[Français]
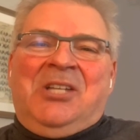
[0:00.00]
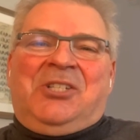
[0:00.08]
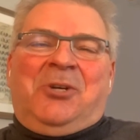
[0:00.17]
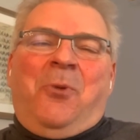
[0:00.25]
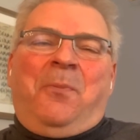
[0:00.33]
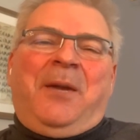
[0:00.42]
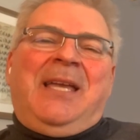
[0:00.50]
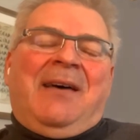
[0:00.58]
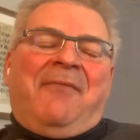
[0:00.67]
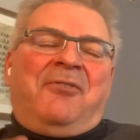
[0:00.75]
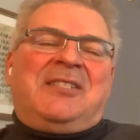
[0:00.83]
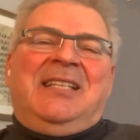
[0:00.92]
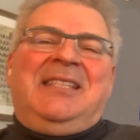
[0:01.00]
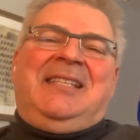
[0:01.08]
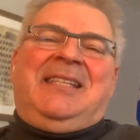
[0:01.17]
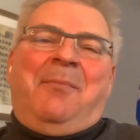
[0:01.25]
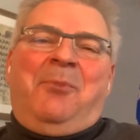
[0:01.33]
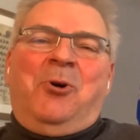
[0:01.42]
j'ai compris qu'en faisant
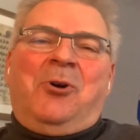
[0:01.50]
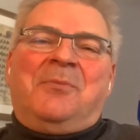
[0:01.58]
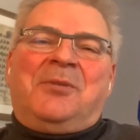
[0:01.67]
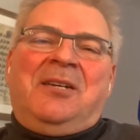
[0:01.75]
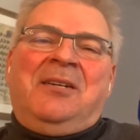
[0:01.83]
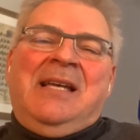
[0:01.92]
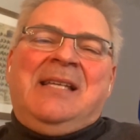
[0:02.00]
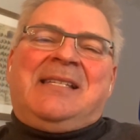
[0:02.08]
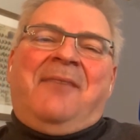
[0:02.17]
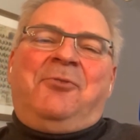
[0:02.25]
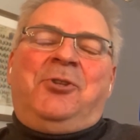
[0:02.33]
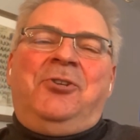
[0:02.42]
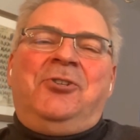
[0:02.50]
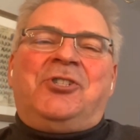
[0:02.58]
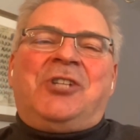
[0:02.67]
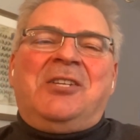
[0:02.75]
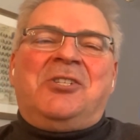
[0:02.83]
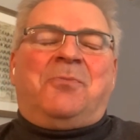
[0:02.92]
des tableaux comme ça, ça vous donne une
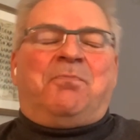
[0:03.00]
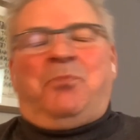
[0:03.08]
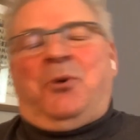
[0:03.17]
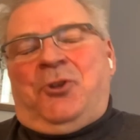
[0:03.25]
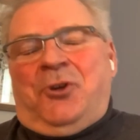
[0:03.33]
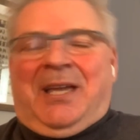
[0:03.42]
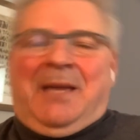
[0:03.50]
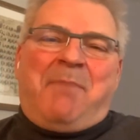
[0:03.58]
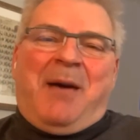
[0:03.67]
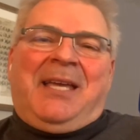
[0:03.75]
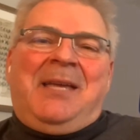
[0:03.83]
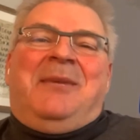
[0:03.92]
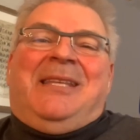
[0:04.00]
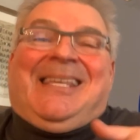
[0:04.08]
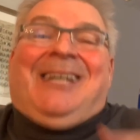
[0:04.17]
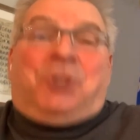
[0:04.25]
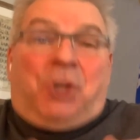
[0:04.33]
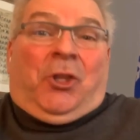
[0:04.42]
chance, pas de réparer, mais
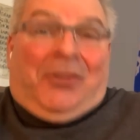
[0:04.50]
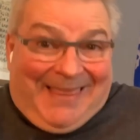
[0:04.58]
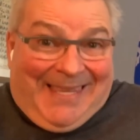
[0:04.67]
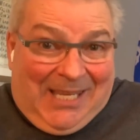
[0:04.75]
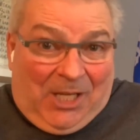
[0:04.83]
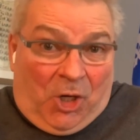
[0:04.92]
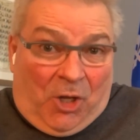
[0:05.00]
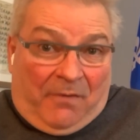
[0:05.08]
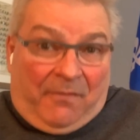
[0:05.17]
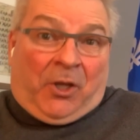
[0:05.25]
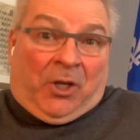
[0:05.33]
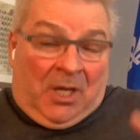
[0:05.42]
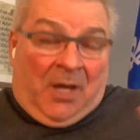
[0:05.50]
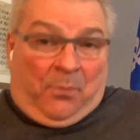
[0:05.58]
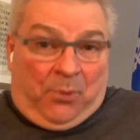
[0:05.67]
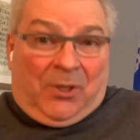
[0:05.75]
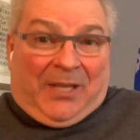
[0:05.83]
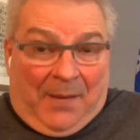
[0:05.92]
d'entretenir l'œuvre
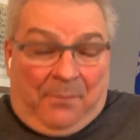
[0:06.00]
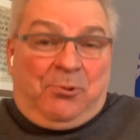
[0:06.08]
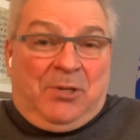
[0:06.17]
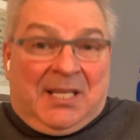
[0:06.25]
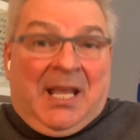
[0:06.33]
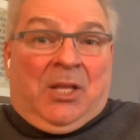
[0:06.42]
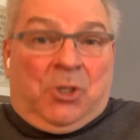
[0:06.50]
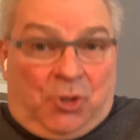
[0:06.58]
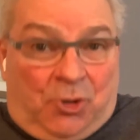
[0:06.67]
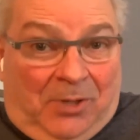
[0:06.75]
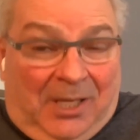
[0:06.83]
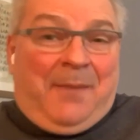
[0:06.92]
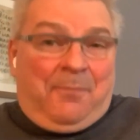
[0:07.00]
pour qu'elle puisse durer